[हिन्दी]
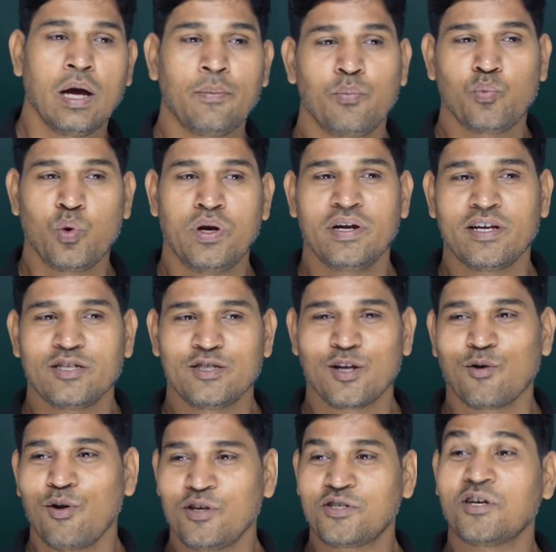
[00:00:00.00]
आप वोल्टेज
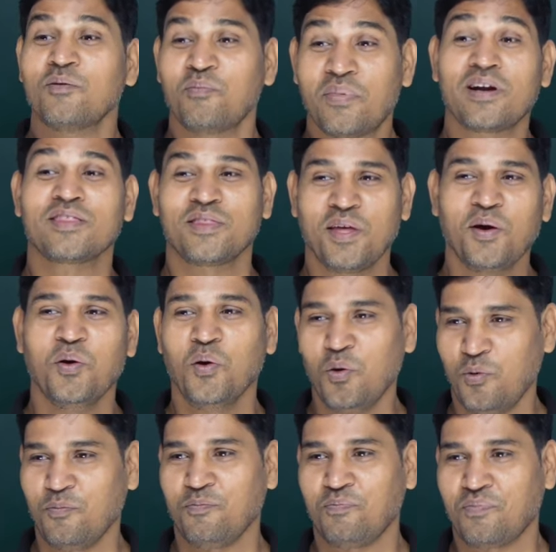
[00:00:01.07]
रेगुलेशन पढ़ते हो
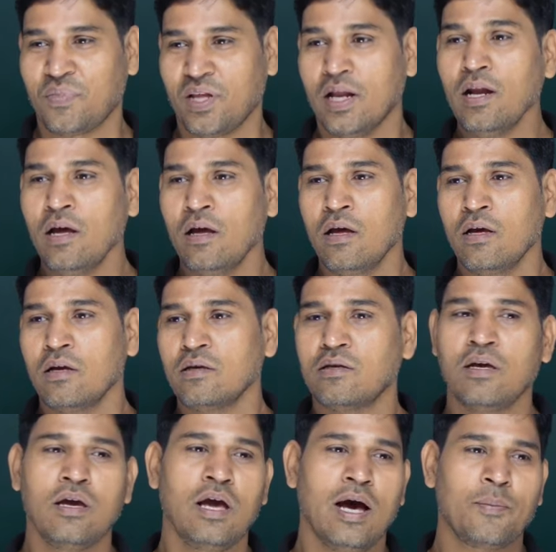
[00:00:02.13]
है ना
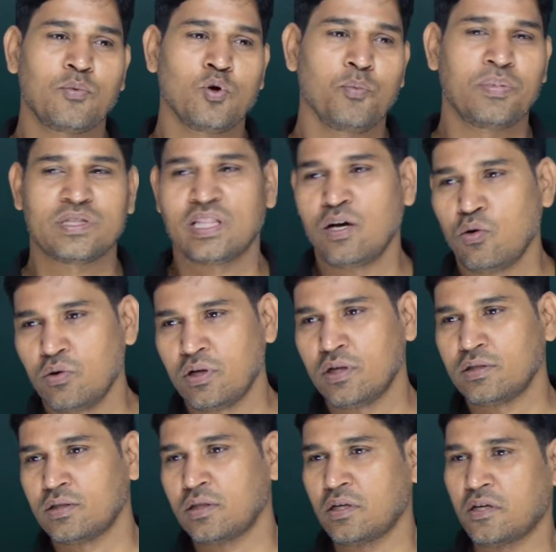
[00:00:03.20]
ये आपको पता होना
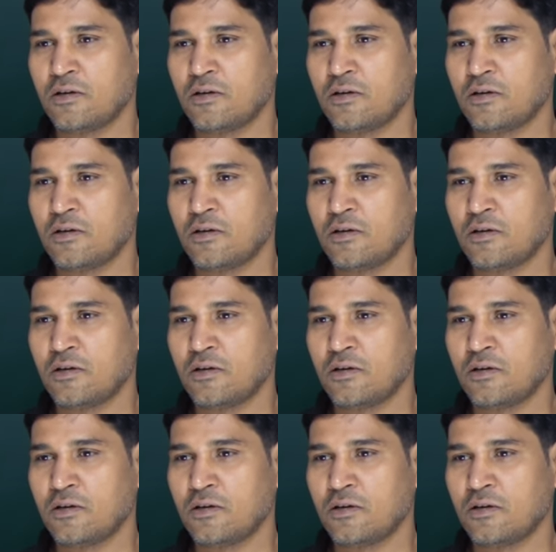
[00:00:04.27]
चाहिए